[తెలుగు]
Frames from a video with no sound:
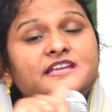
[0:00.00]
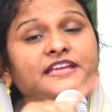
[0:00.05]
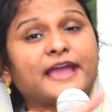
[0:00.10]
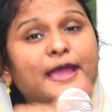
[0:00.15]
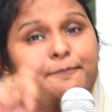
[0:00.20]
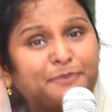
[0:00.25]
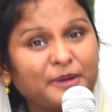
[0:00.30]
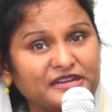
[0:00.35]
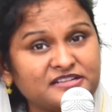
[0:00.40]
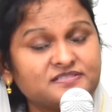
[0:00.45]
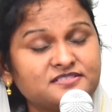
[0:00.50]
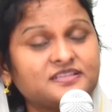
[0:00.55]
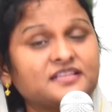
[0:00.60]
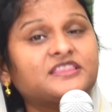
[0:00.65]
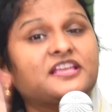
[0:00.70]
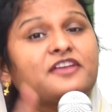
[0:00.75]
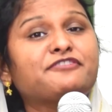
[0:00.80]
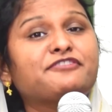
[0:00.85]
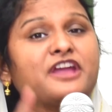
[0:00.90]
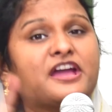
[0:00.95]
ఏ
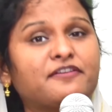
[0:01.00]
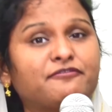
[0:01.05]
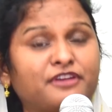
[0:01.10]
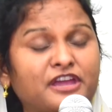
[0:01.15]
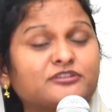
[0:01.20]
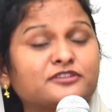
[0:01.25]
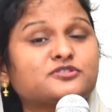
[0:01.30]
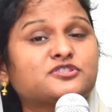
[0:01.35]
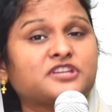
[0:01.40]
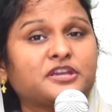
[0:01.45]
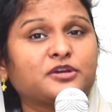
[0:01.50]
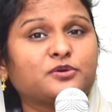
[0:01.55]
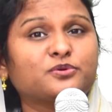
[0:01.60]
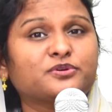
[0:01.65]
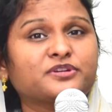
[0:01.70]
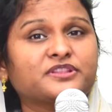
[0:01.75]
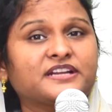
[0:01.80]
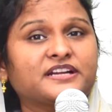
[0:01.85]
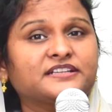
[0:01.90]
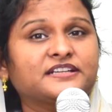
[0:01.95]
పరిస్థితి వేరు
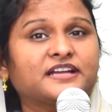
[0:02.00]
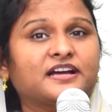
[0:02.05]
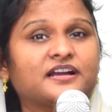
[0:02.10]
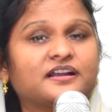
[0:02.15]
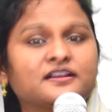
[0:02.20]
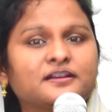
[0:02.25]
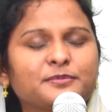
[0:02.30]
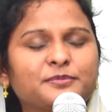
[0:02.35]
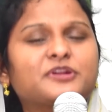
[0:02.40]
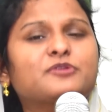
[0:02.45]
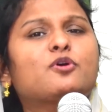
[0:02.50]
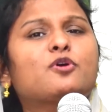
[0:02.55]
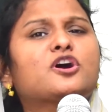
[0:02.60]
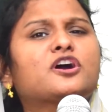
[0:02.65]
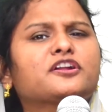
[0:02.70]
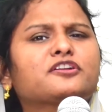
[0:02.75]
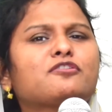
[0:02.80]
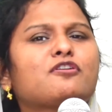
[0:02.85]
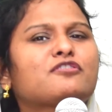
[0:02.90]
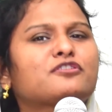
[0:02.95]
చేయకూడదంట మీరు
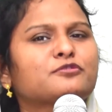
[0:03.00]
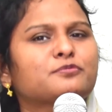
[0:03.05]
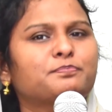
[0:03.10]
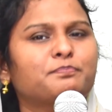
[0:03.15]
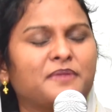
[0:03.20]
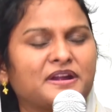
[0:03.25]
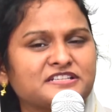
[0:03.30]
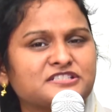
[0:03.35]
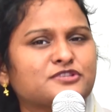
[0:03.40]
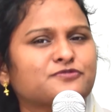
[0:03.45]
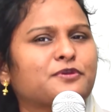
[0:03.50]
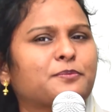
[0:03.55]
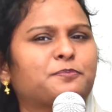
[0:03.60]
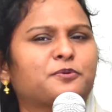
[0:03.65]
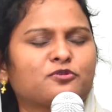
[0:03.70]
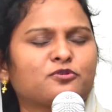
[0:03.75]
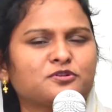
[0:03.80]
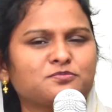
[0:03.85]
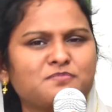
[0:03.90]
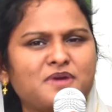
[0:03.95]
ఒకరికొకరు మనసు
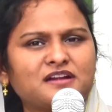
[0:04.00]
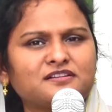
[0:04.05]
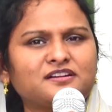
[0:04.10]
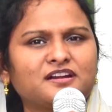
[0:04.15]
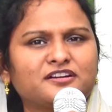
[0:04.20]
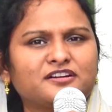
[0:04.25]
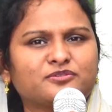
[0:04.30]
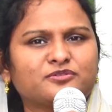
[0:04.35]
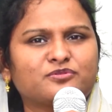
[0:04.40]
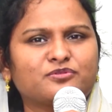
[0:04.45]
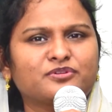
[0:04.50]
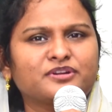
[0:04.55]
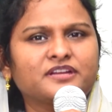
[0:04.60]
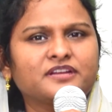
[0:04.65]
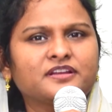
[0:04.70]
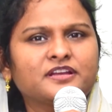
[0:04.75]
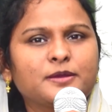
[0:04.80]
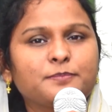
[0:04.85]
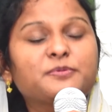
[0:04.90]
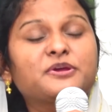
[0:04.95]
విప్పుకుని మాట్లాడుకోండి
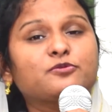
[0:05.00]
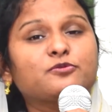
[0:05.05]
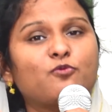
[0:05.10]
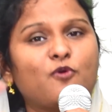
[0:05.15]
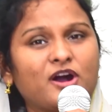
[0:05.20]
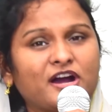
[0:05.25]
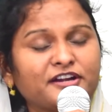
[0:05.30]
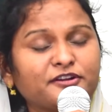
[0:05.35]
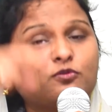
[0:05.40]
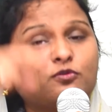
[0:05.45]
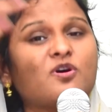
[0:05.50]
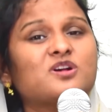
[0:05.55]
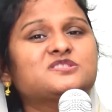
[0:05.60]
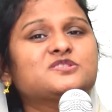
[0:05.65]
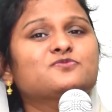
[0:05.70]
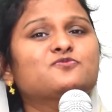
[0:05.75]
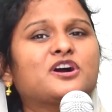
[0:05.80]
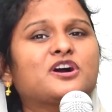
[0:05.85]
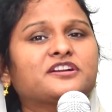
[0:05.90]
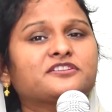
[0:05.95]
మీరు ఒకరి
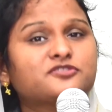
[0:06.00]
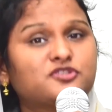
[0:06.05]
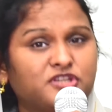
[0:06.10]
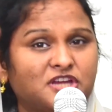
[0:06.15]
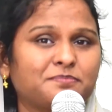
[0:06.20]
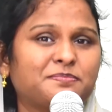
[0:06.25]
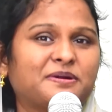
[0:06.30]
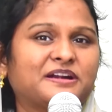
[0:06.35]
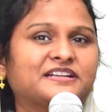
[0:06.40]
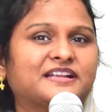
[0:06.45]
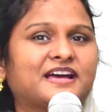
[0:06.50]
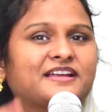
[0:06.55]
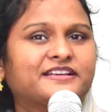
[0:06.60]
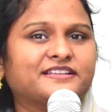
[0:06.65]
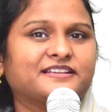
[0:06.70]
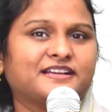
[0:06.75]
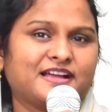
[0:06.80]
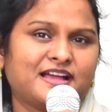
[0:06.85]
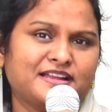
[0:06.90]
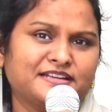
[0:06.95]
కోసం ఒకరు
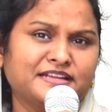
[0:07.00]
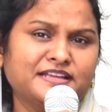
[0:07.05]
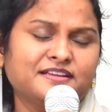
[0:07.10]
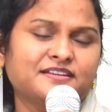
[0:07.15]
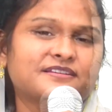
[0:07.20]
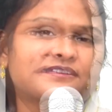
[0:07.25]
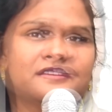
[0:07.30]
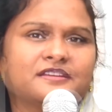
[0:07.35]
చేయబడ్డారే కానీ